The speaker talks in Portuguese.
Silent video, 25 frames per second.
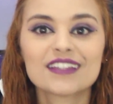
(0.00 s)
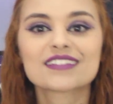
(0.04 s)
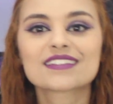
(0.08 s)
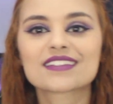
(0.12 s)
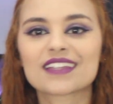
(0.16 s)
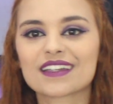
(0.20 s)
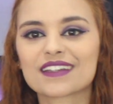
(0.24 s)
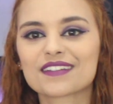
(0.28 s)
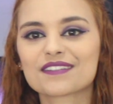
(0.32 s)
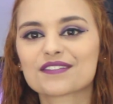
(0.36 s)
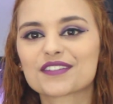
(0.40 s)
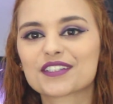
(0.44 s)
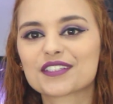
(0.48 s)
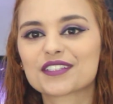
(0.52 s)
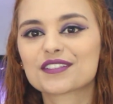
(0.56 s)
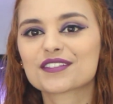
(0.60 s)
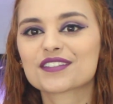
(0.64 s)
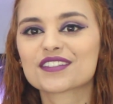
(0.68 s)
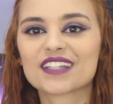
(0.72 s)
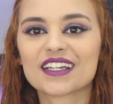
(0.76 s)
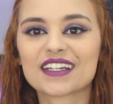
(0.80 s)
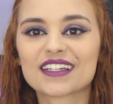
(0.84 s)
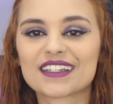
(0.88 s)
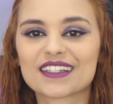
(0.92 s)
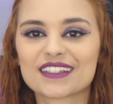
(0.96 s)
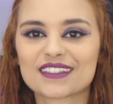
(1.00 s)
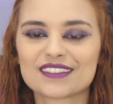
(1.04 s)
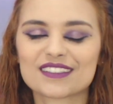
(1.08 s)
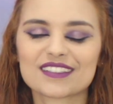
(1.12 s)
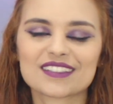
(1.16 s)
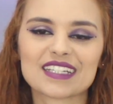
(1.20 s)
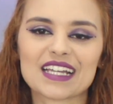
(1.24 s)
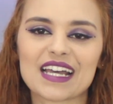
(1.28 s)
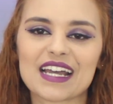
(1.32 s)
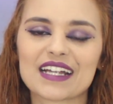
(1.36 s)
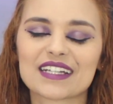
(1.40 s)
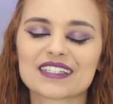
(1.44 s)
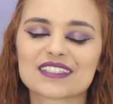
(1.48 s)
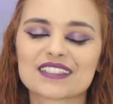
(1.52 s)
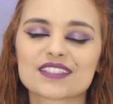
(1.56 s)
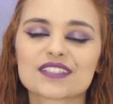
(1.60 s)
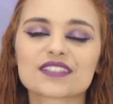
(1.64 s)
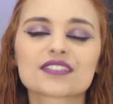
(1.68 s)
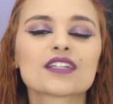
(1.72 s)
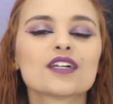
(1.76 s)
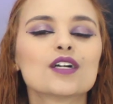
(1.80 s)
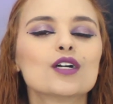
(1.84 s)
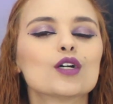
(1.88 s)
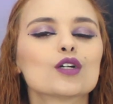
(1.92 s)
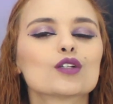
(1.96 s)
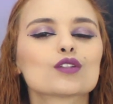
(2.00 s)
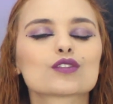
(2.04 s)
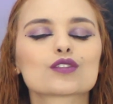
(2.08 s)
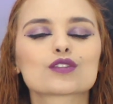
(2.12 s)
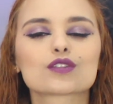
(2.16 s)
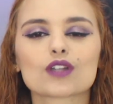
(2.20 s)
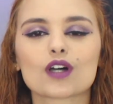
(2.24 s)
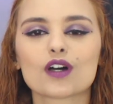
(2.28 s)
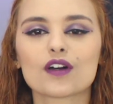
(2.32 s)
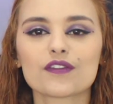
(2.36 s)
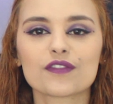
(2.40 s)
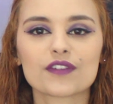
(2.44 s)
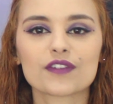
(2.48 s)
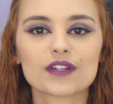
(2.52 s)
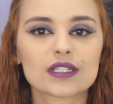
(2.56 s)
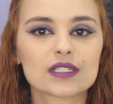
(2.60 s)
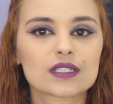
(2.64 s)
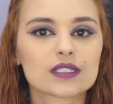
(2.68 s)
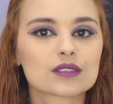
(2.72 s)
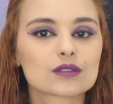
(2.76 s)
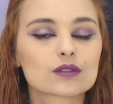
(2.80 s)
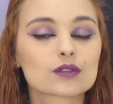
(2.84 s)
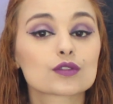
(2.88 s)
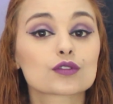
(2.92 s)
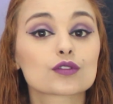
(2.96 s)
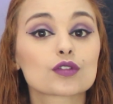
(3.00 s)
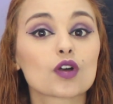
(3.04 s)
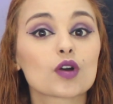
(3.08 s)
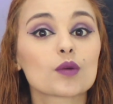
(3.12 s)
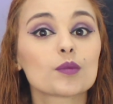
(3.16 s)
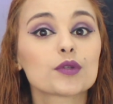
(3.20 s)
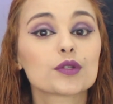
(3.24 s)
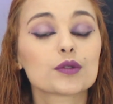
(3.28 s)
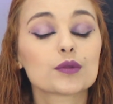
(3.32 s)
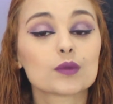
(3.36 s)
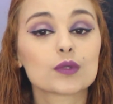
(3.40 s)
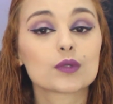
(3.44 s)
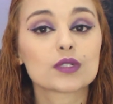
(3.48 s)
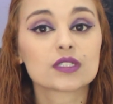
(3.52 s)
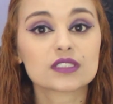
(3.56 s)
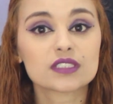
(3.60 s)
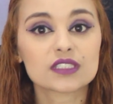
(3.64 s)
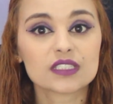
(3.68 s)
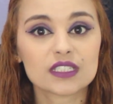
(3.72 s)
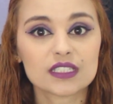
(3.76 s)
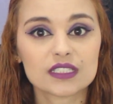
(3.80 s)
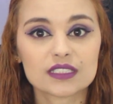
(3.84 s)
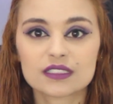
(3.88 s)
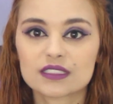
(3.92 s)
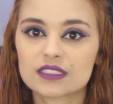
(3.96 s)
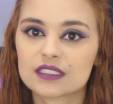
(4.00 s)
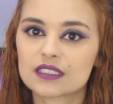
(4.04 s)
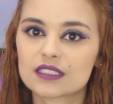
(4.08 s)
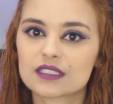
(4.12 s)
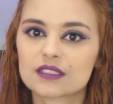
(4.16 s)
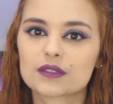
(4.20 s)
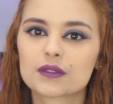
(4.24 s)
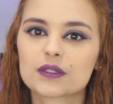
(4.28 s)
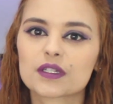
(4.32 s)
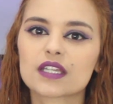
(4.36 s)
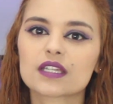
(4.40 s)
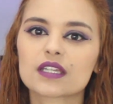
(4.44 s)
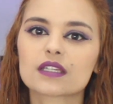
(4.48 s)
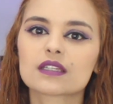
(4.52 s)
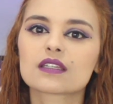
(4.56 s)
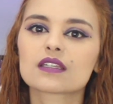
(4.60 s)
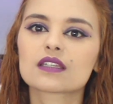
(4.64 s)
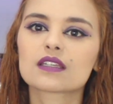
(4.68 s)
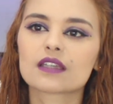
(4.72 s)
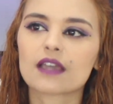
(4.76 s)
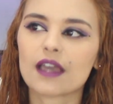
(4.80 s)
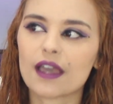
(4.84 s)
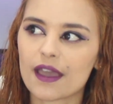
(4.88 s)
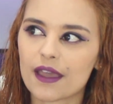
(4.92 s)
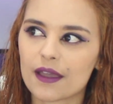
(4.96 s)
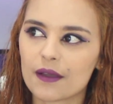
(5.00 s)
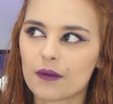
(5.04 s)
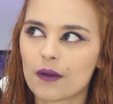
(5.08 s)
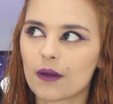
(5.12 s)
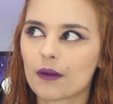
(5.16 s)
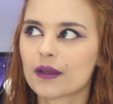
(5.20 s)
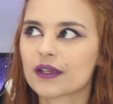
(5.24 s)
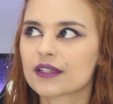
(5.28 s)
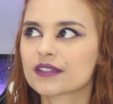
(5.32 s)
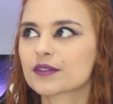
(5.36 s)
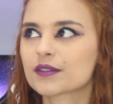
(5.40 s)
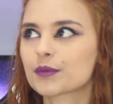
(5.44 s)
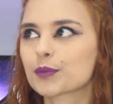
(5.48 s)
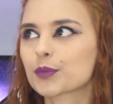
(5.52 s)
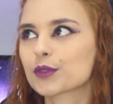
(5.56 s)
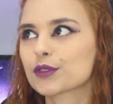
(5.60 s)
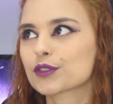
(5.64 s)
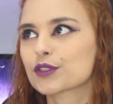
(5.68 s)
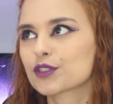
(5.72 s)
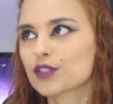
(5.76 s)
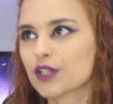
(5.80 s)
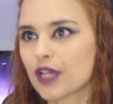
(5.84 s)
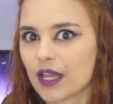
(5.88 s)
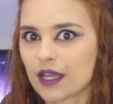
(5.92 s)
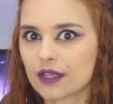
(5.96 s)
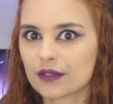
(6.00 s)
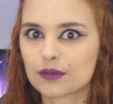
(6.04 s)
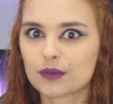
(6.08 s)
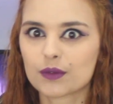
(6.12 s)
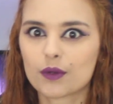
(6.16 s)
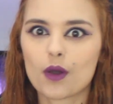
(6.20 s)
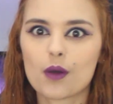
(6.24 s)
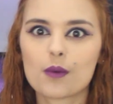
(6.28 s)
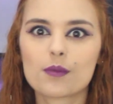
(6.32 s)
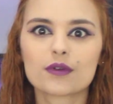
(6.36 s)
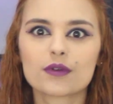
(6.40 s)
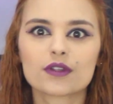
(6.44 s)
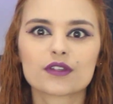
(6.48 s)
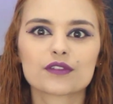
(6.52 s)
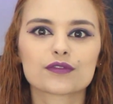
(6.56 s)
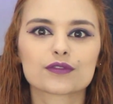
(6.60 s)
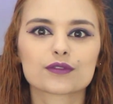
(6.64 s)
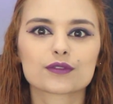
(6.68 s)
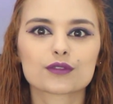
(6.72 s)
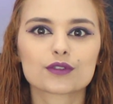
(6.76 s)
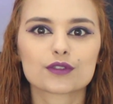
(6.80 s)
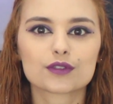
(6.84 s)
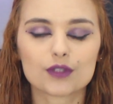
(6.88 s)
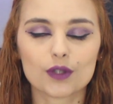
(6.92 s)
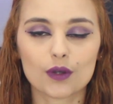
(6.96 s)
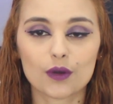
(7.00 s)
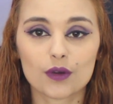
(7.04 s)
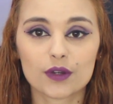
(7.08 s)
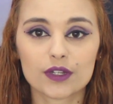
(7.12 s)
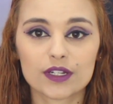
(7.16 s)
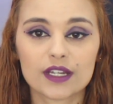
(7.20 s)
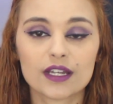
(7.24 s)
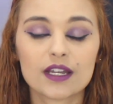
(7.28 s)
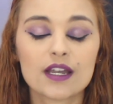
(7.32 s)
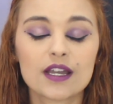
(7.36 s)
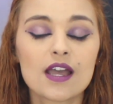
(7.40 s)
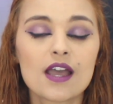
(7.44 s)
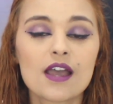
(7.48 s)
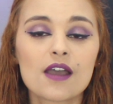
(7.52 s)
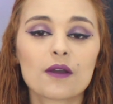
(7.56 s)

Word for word: tem vídeos aqui nos cards só falando sobre o Andy D&D, o que que é, qual é esse projeto, como que funciona,